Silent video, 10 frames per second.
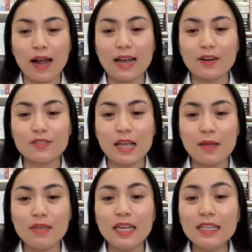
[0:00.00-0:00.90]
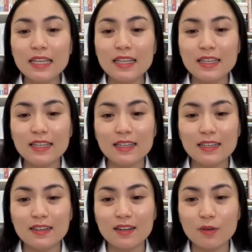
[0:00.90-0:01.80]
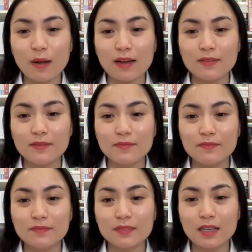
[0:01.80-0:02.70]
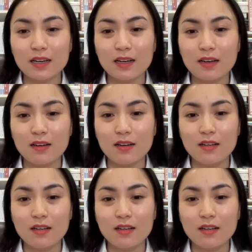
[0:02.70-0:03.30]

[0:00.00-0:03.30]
của gan nó sẽ bị ít đi được không ạ à,